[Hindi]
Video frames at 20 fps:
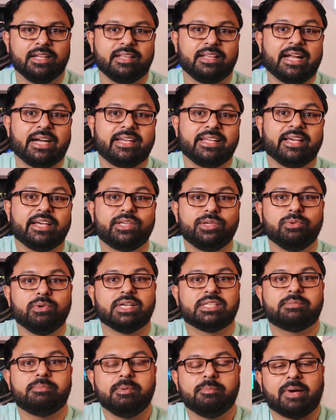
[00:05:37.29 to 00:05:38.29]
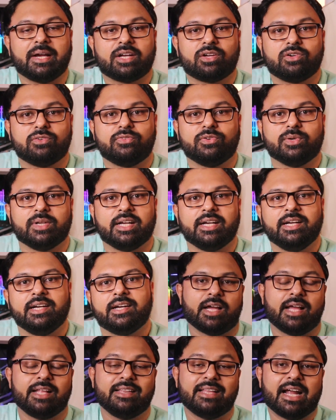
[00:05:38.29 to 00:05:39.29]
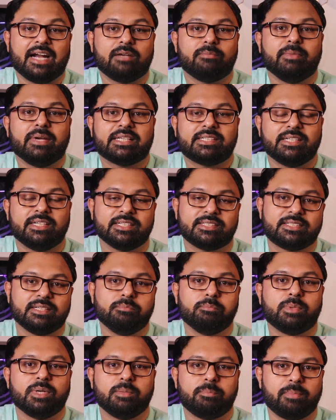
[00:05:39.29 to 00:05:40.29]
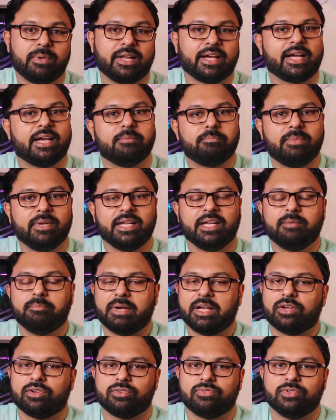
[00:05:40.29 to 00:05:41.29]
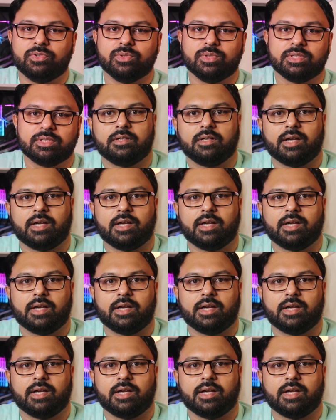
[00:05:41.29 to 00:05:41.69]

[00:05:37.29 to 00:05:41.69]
दैट ये एक यू एस बी माइक्रोफोन है एंड दैट मेक्स इट अ सिंपल प्लग एंड प्ले माइक्रोफोन